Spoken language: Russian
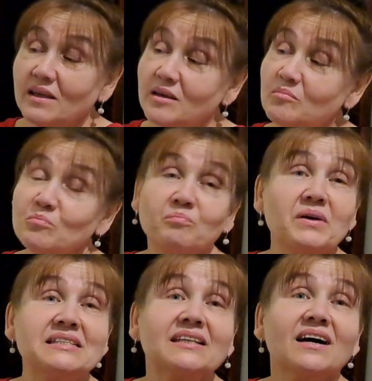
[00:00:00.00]
И
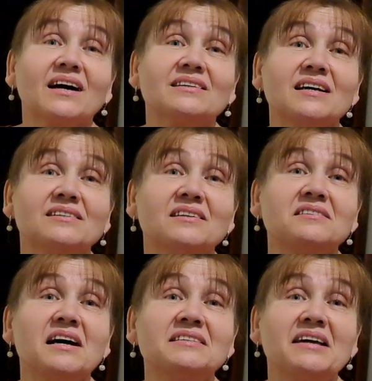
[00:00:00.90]
песня такая, знаете,
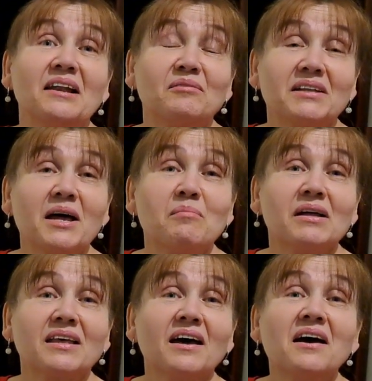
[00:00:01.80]
незатейливая, да,
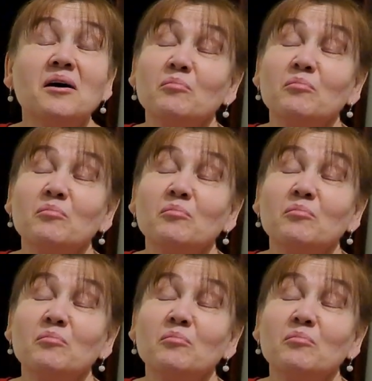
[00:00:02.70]
ребятки?